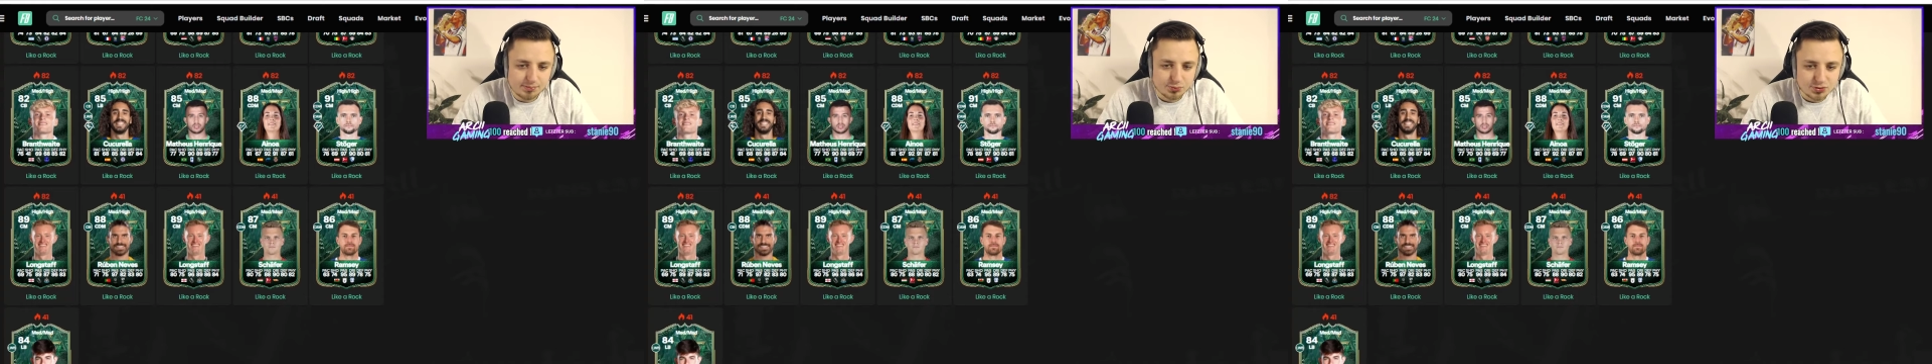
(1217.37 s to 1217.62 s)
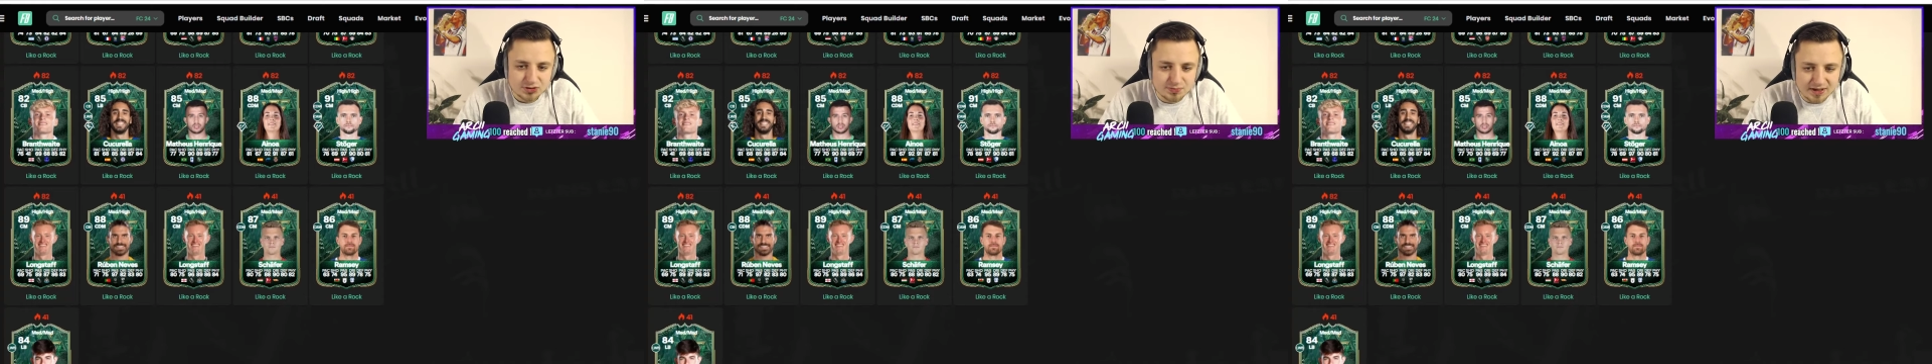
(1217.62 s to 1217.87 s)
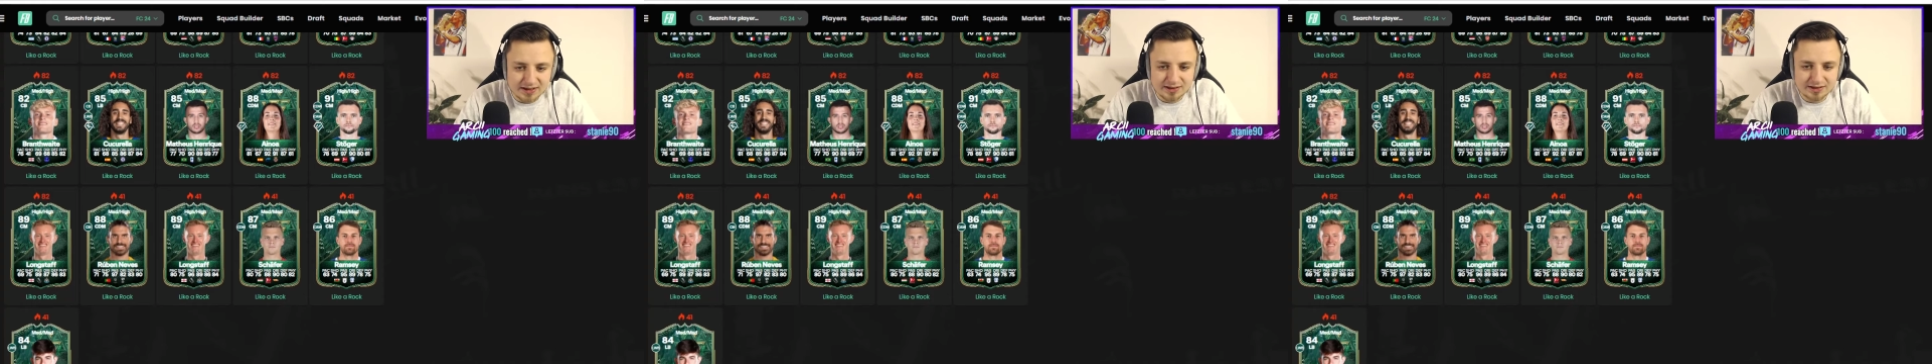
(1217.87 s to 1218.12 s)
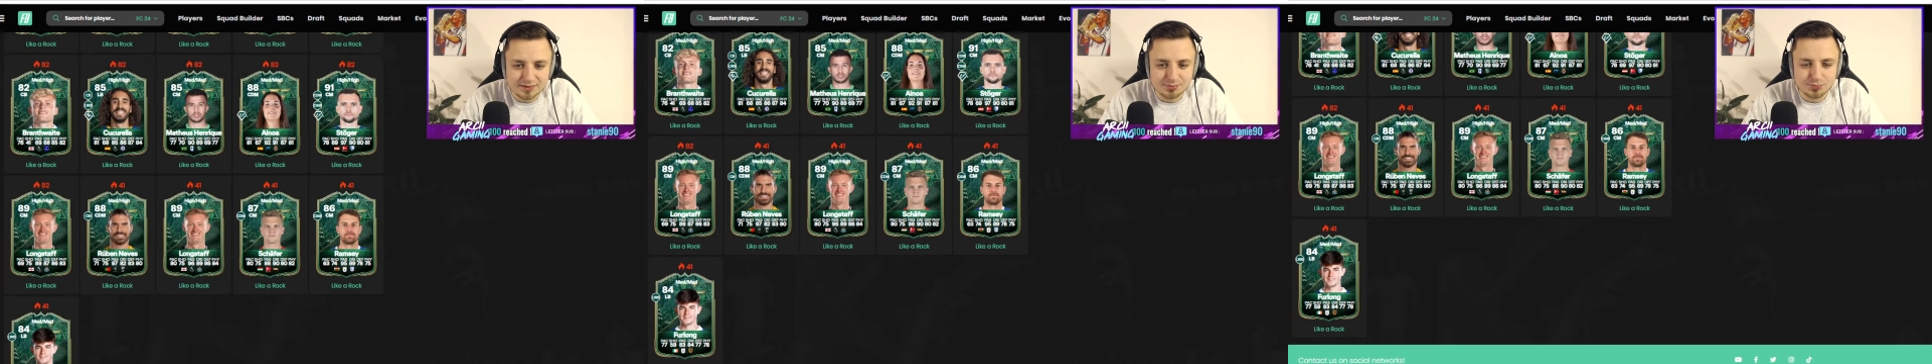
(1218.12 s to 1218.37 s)

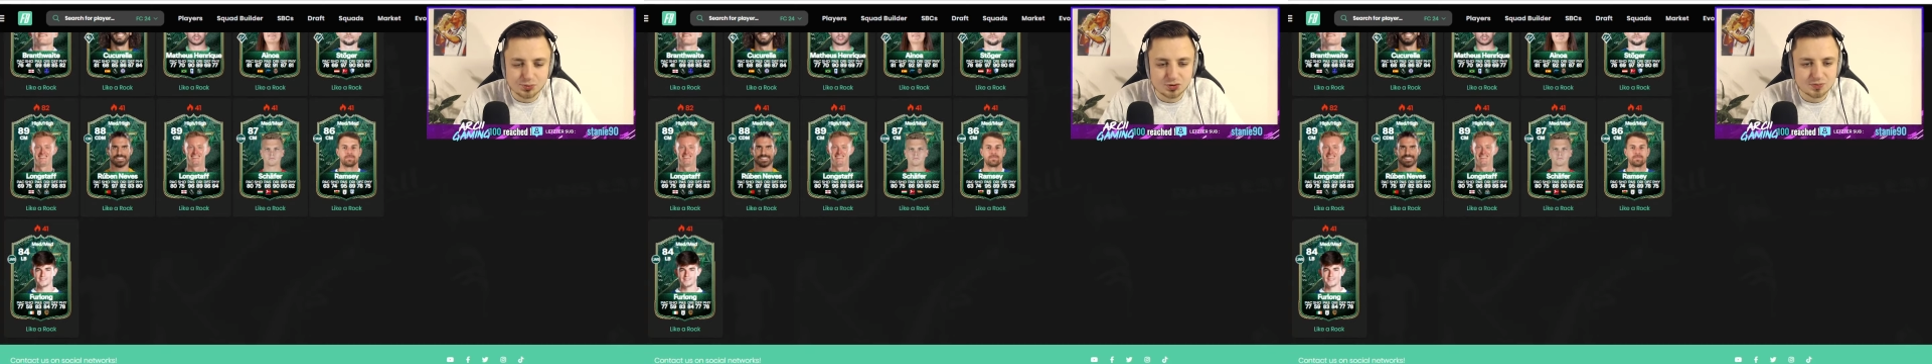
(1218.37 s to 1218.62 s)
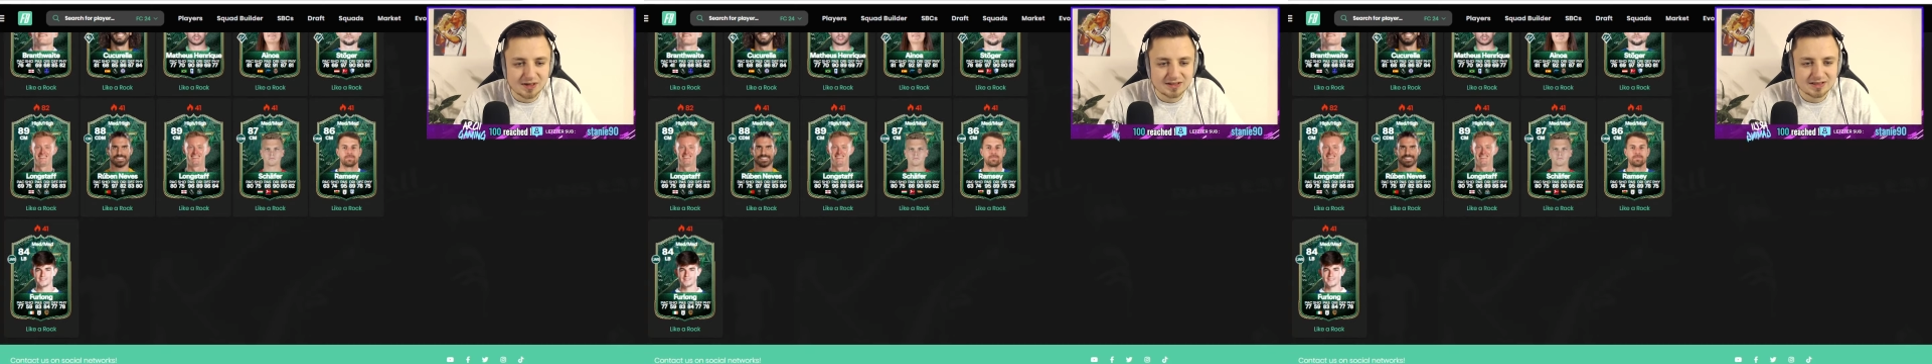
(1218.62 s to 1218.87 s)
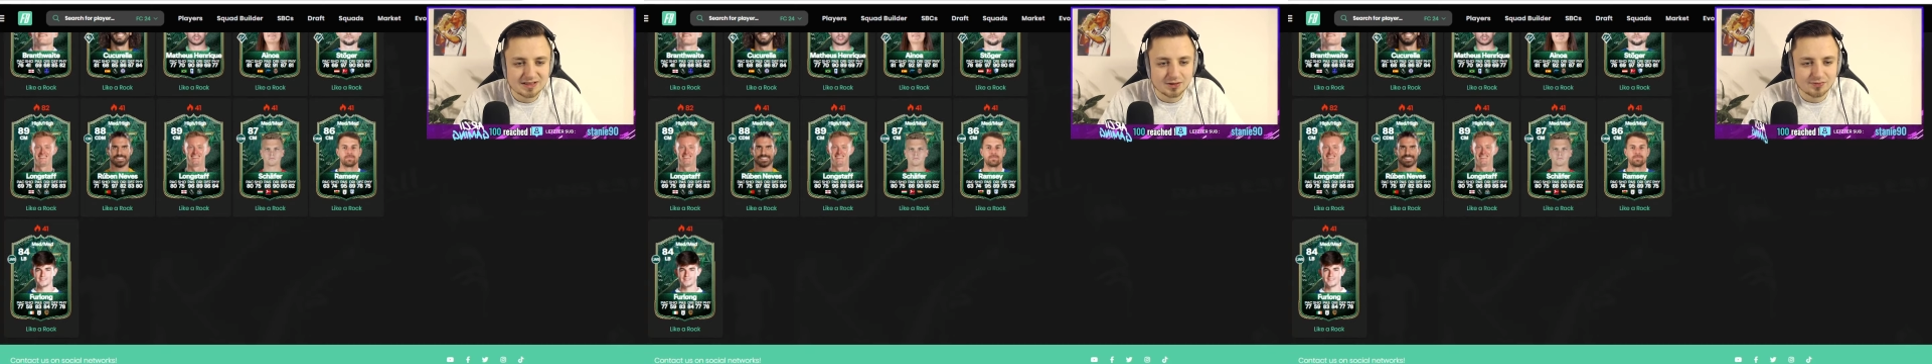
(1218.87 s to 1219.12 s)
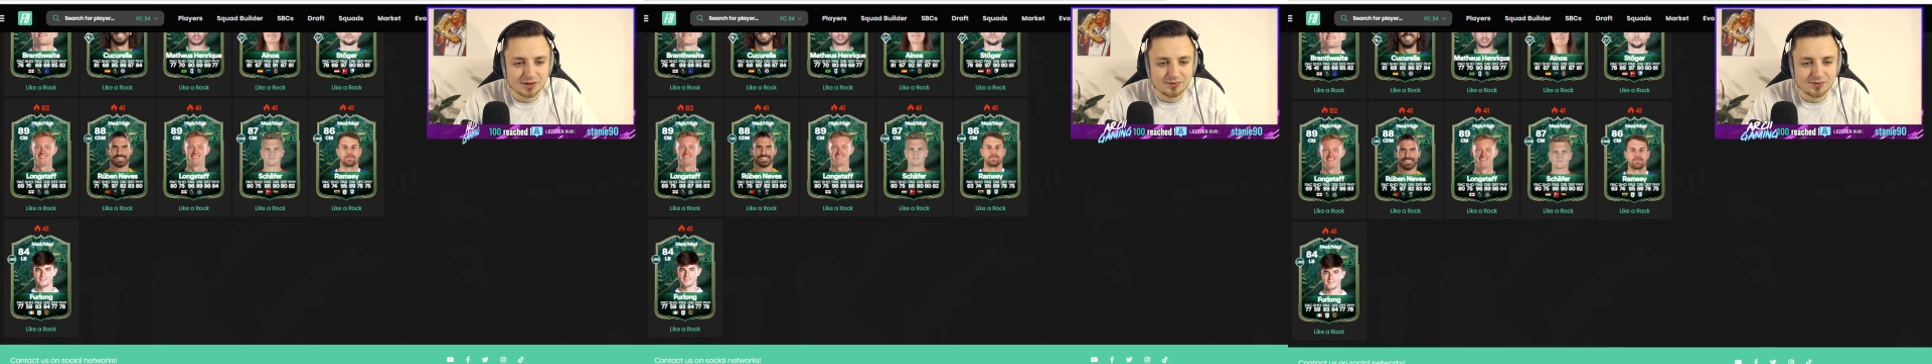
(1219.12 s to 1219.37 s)
boostmäßig
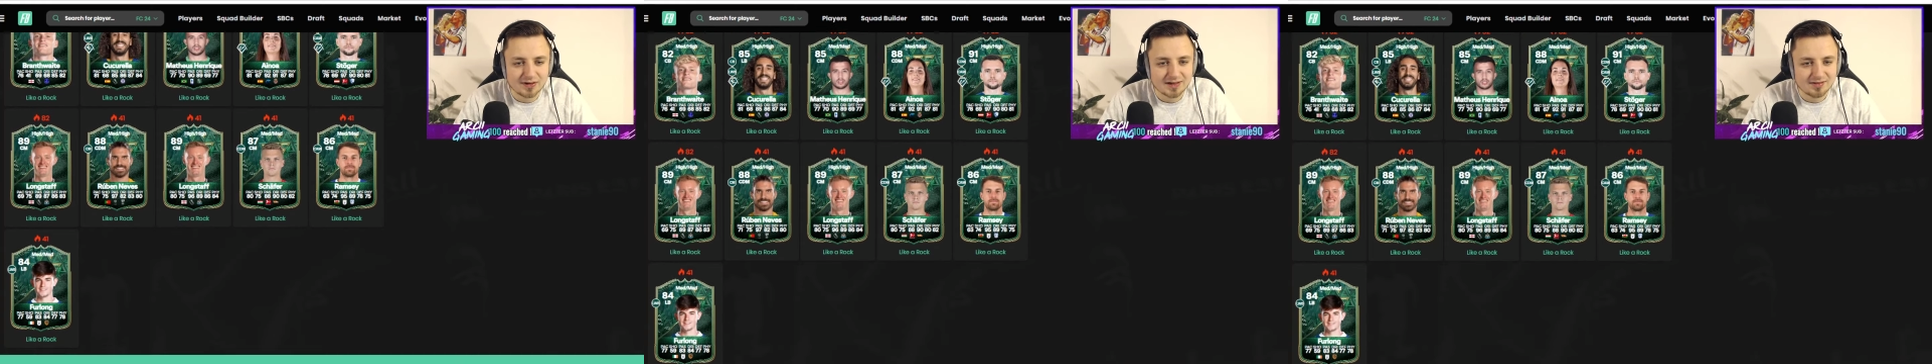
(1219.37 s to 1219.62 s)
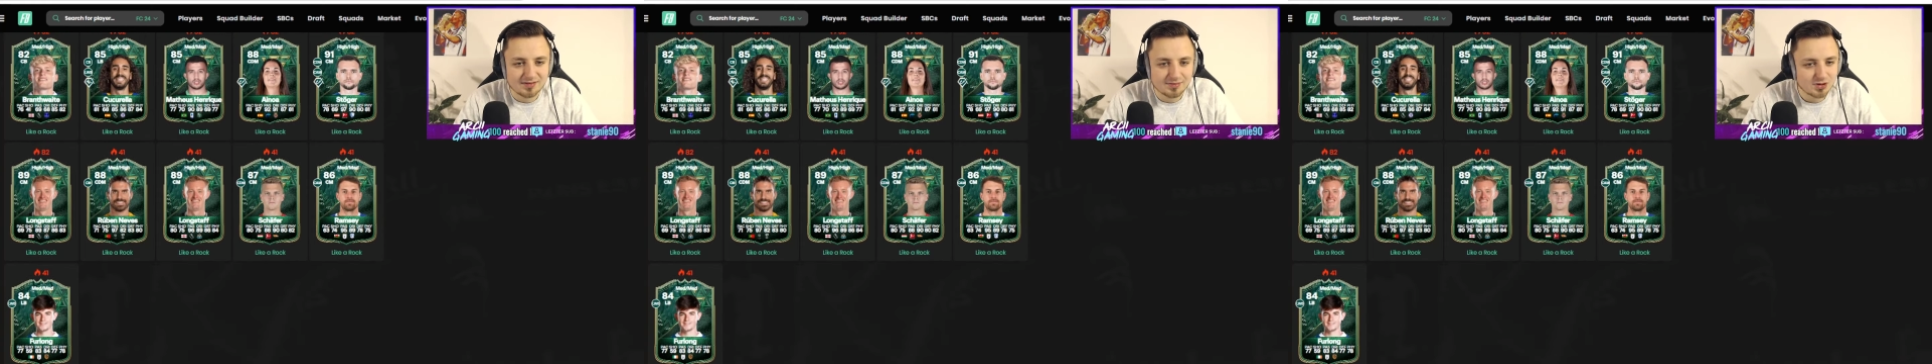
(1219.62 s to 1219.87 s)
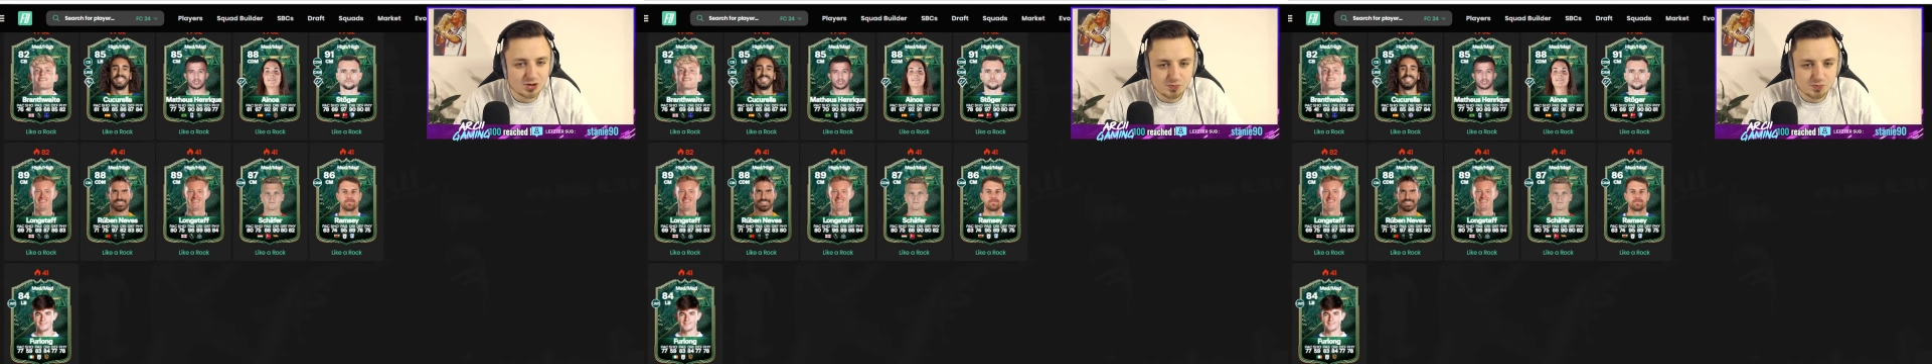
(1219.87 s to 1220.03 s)
auf jeden Fall jetzt